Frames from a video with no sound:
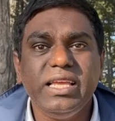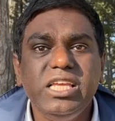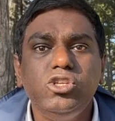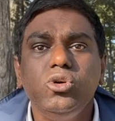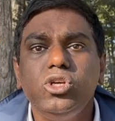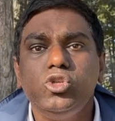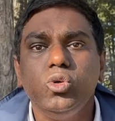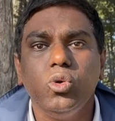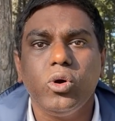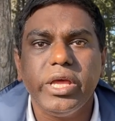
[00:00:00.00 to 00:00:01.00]
কিছু কিছু
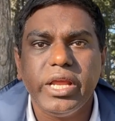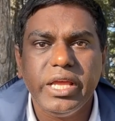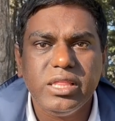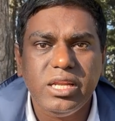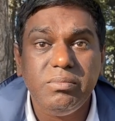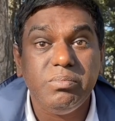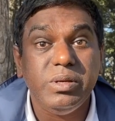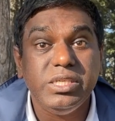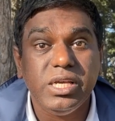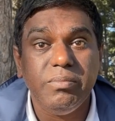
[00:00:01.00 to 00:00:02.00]
লোকের ক্ষেত্রে
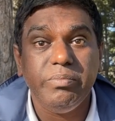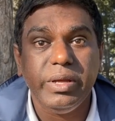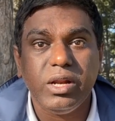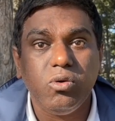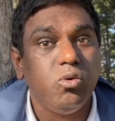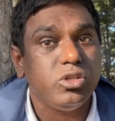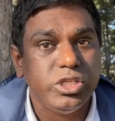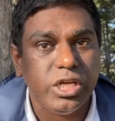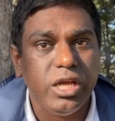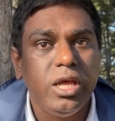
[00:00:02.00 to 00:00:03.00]
ভিসা বের করছে